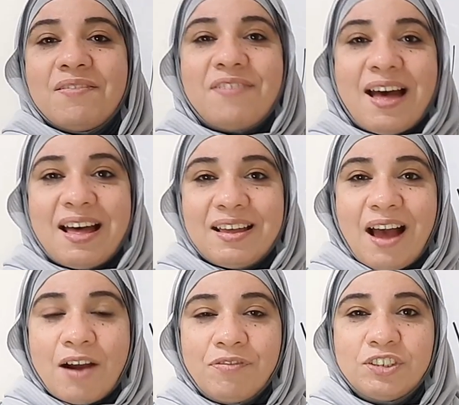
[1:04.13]

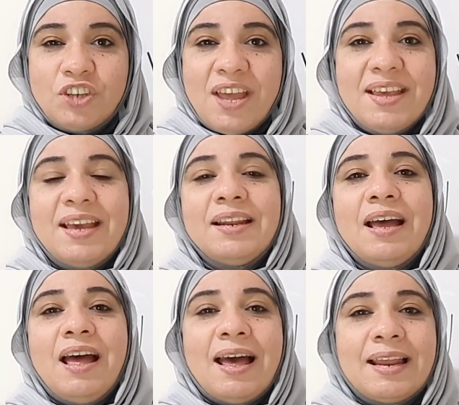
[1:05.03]
فحرف الجي
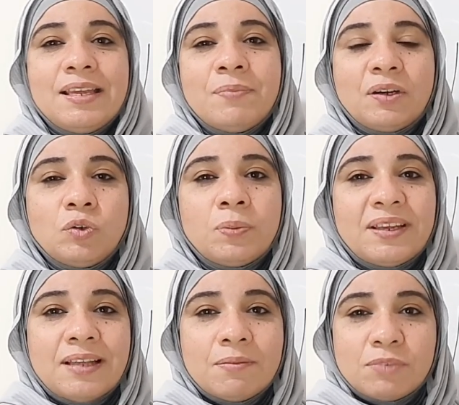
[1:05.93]
هنا هلاقيه مكتوب
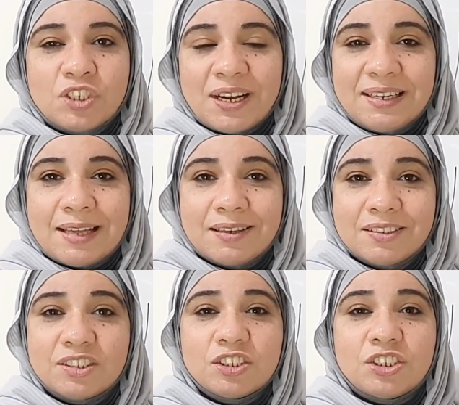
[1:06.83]
كده بالشكل ده
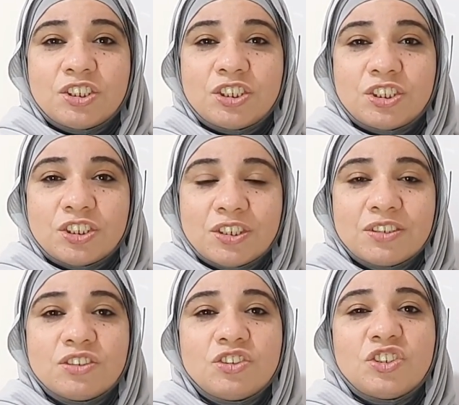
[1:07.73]
ج
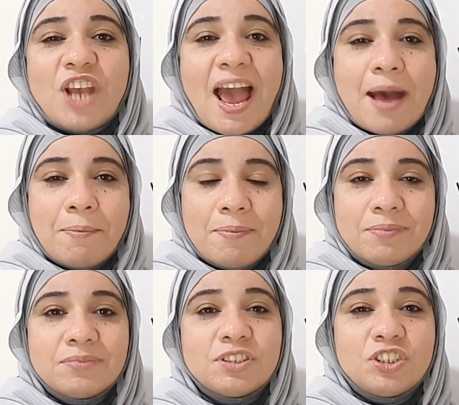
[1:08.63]
جام
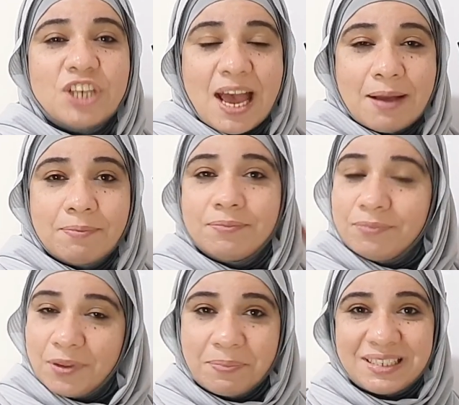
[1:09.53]
جام
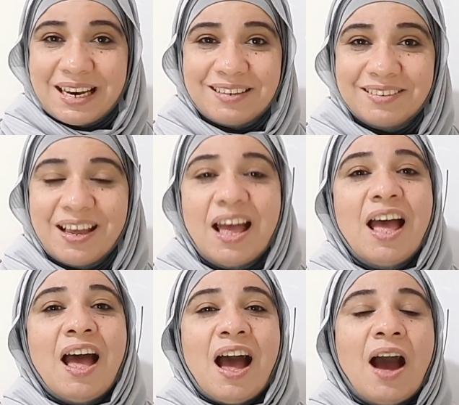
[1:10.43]
مثلا
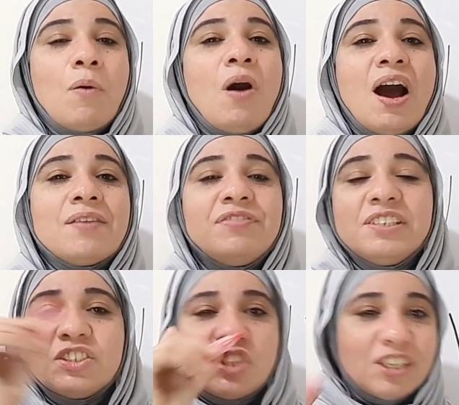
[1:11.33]
أو حرف
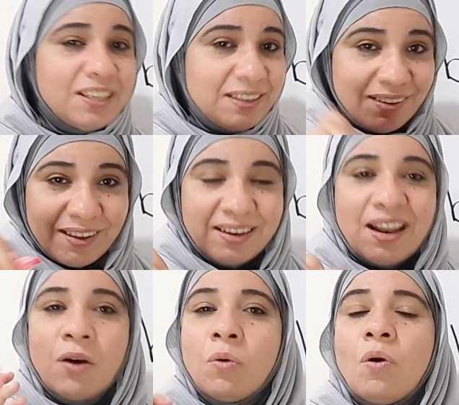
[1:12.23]
الجي
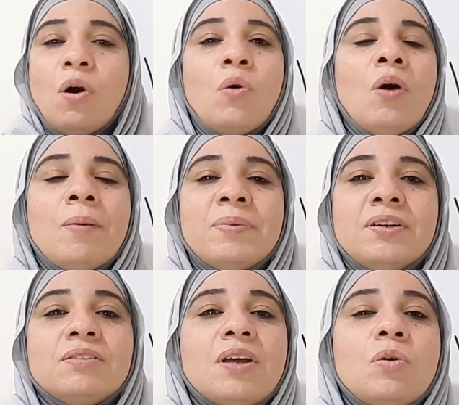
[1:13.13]
لو هو
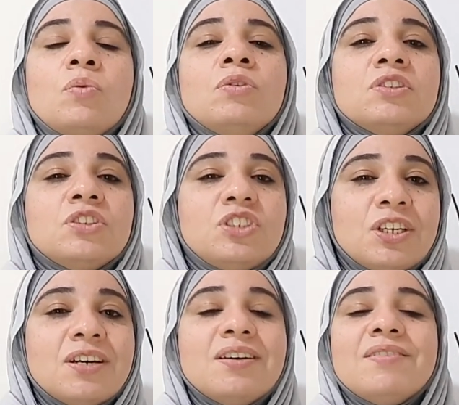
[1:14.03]
بننطقه ج
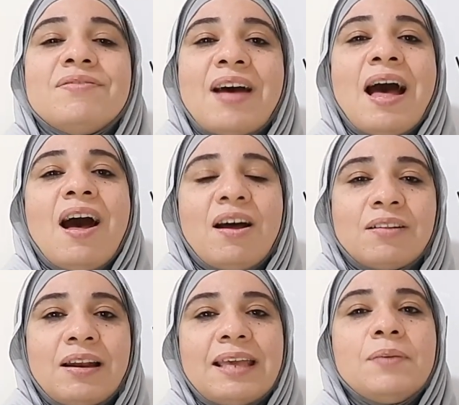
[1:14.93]

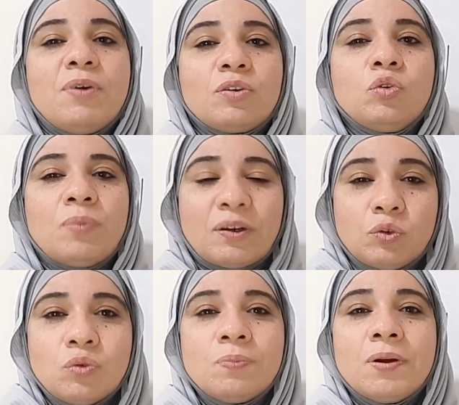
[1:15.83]
فهلاقيه برضو
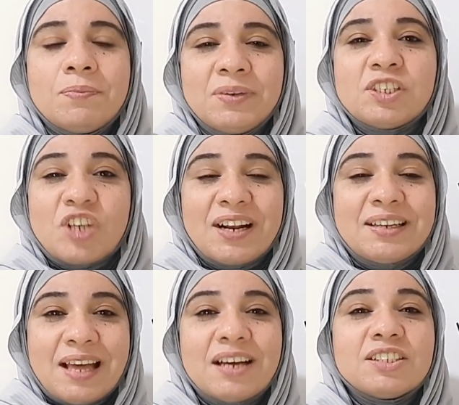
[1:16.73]
مكتوب
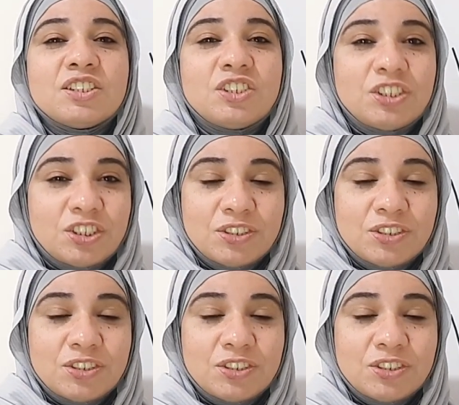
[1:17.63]
بالشكل ده ج